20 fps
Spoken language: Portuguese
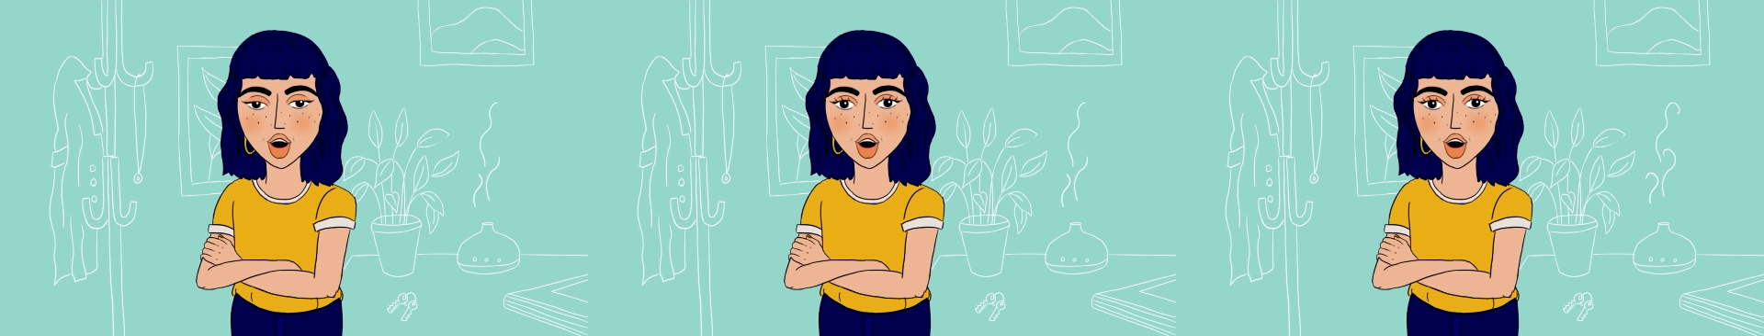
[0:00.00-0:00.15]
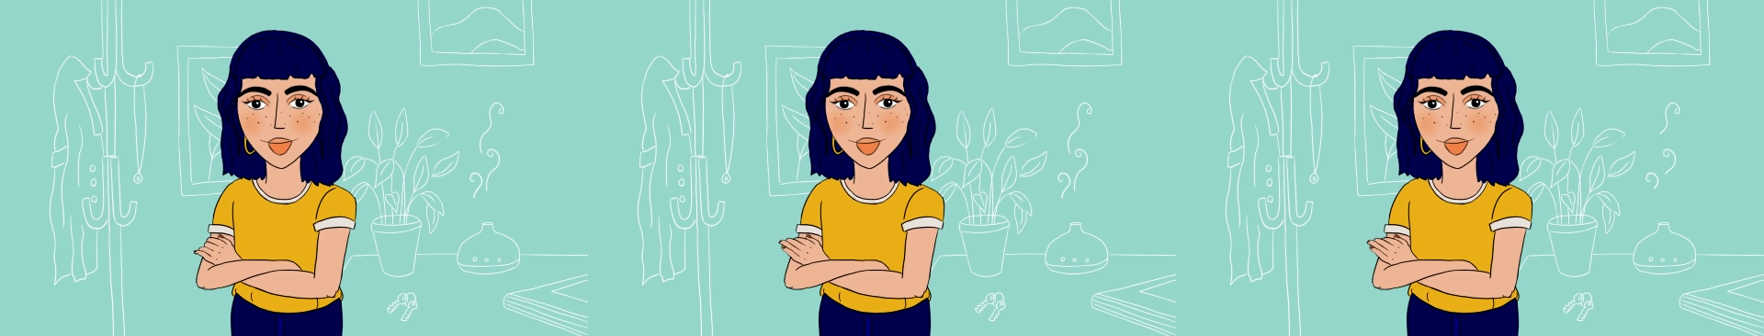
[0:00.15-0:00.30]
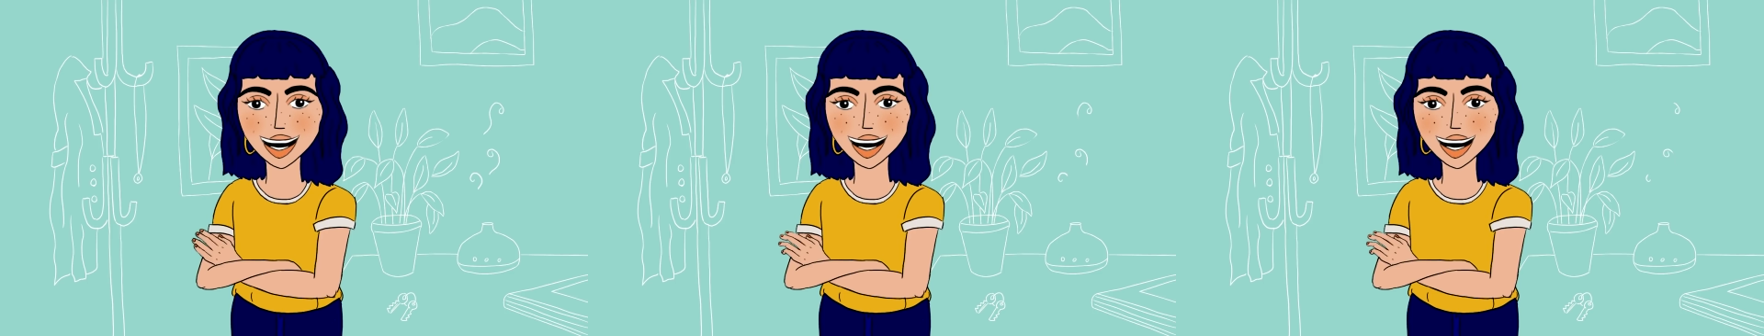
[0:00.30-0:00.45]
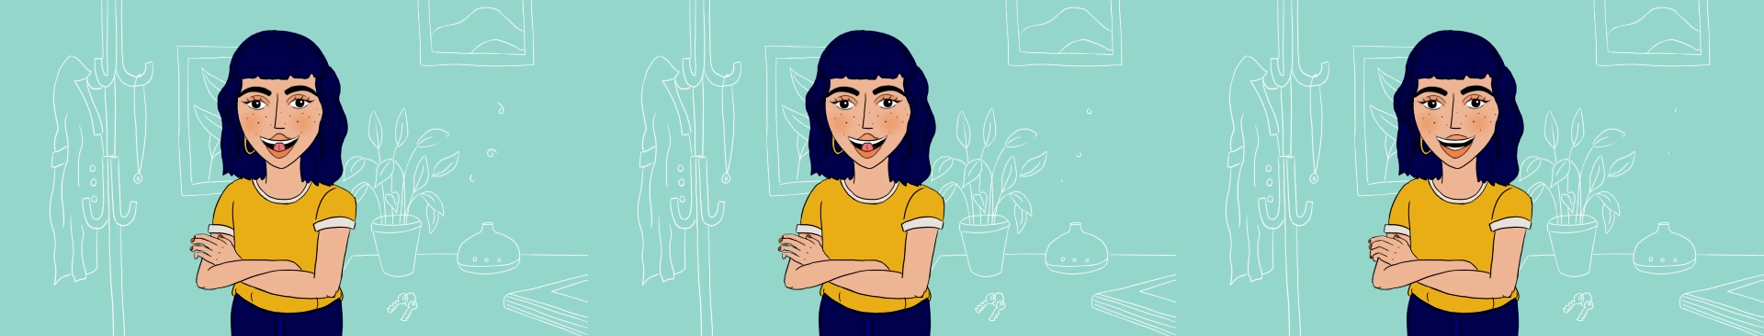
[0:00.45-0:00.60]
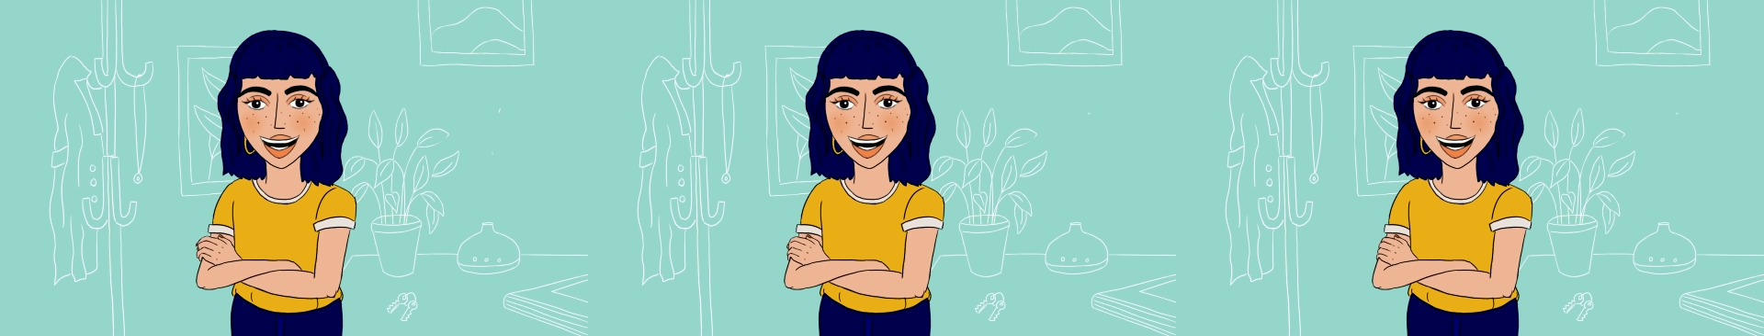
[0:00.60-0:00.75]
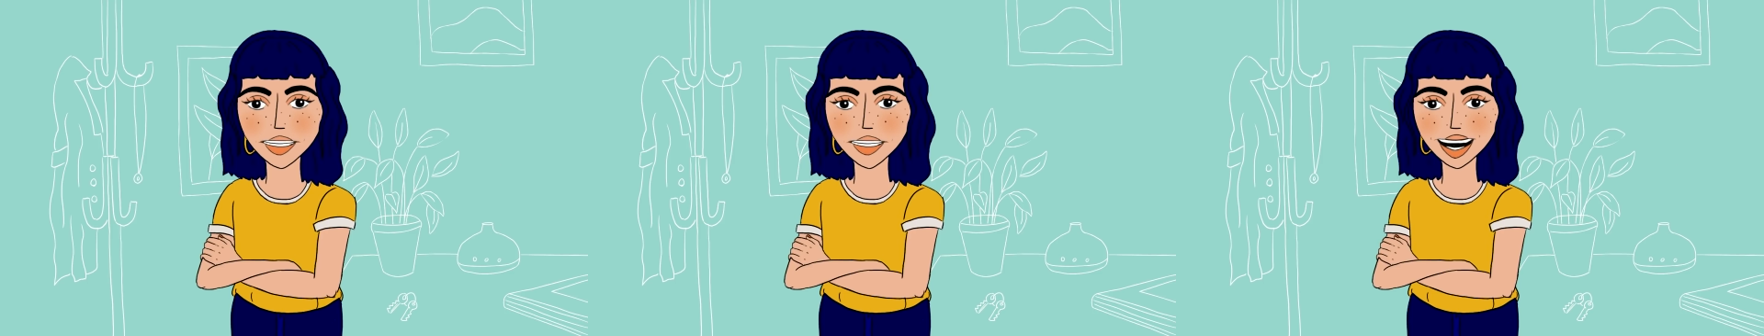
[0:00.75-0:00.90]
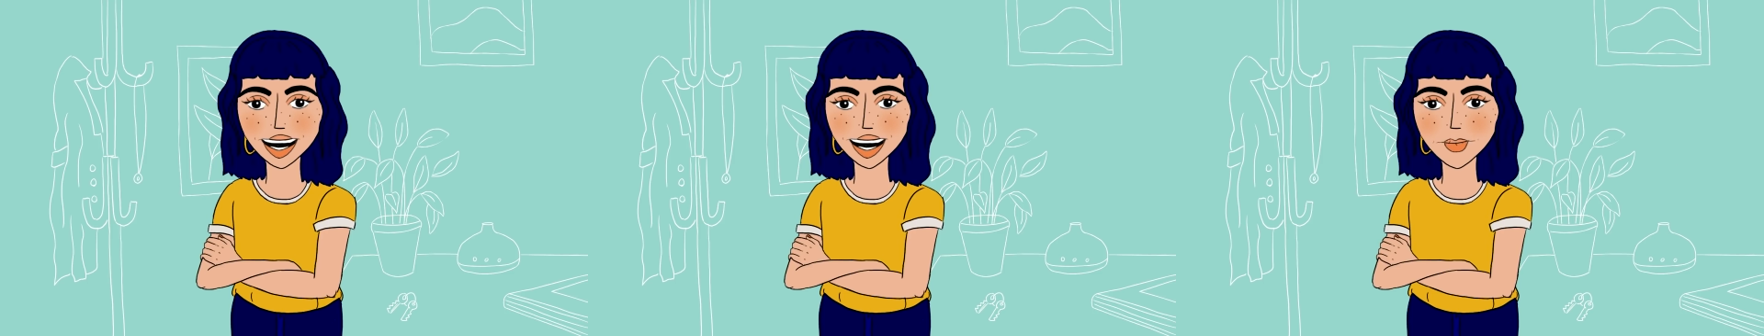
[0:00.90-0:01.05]
quando uma pessoa
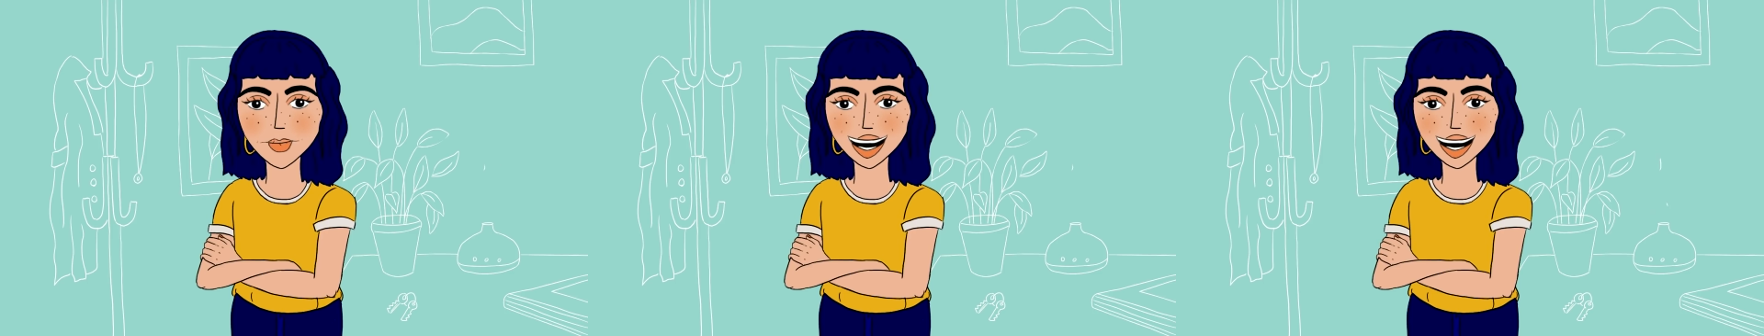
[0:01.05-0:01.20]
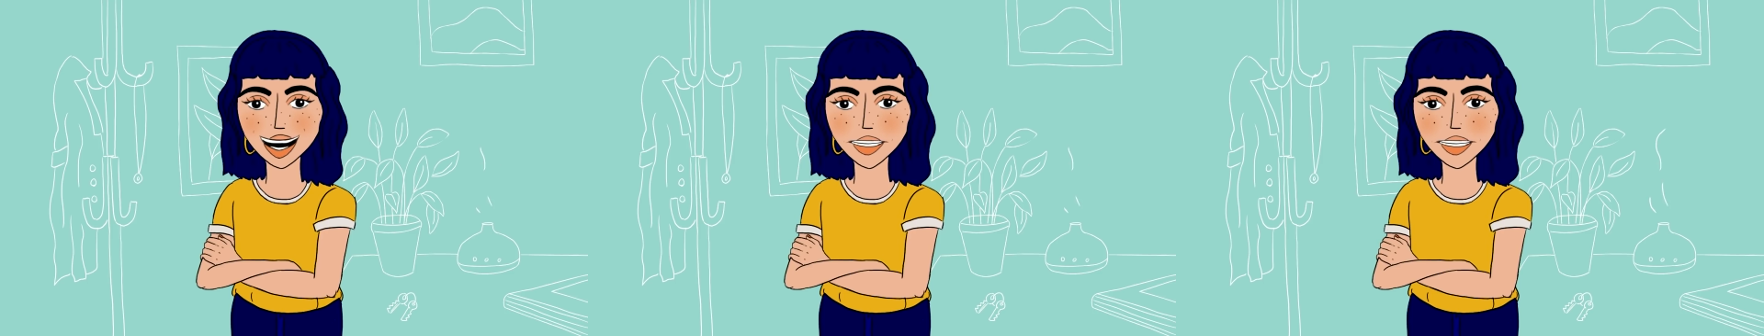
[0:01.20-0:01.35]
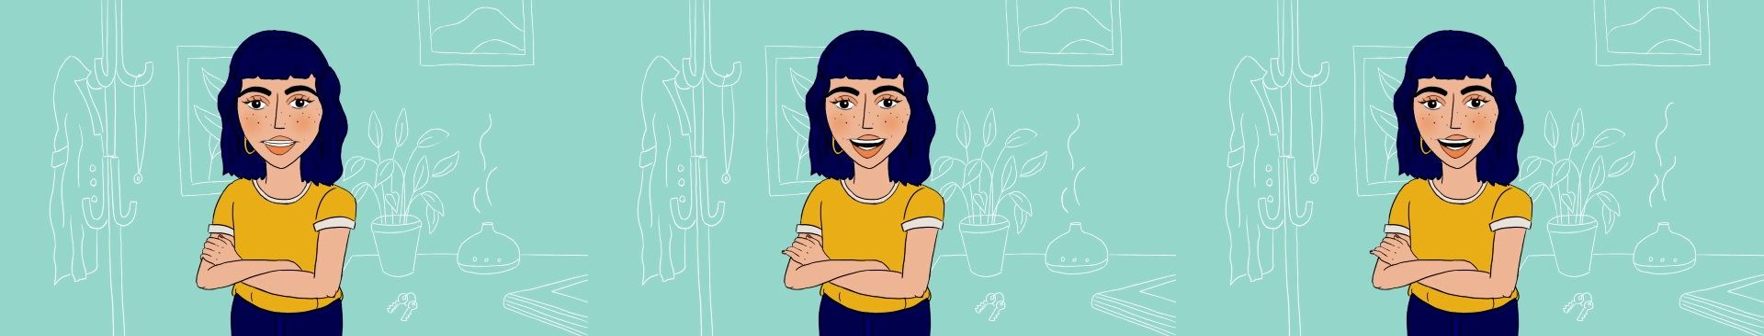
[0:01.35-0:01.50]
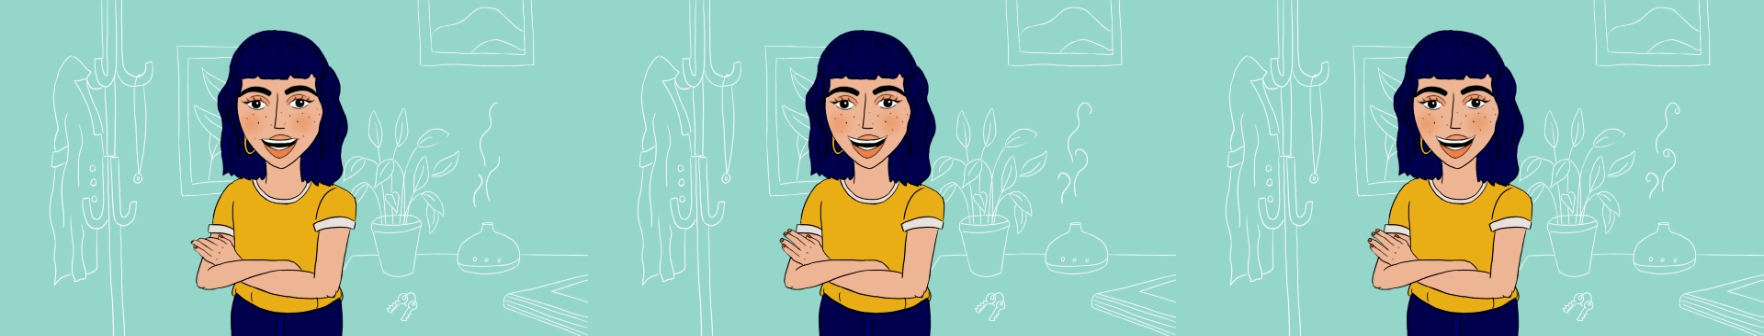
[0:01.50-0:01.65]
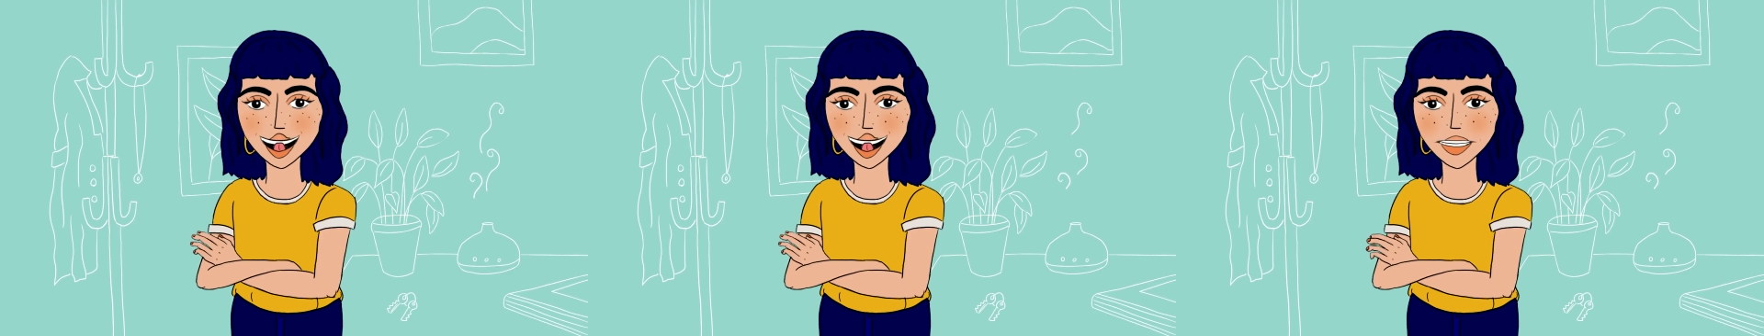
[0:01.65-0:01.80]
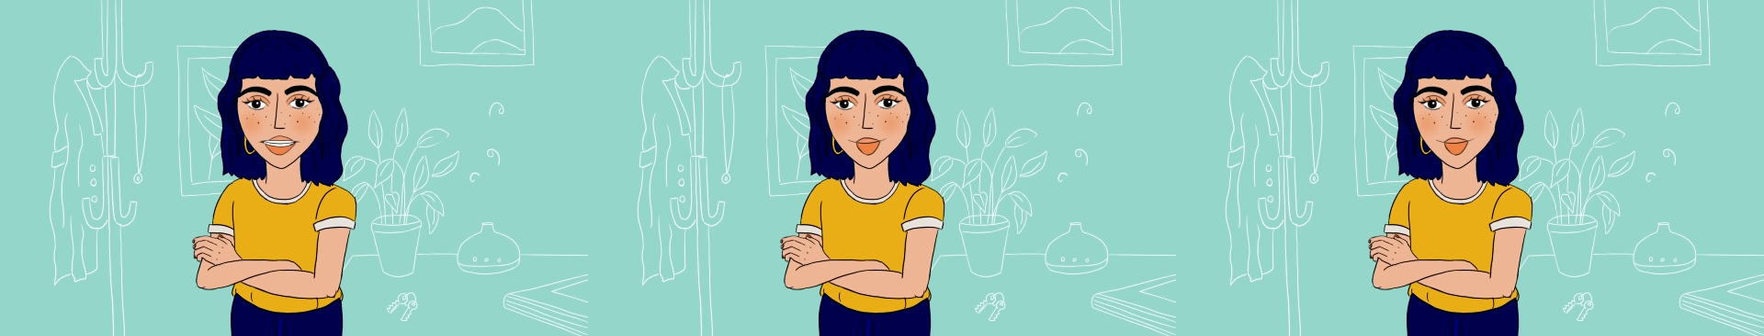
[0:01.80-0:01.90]
quer ver eh,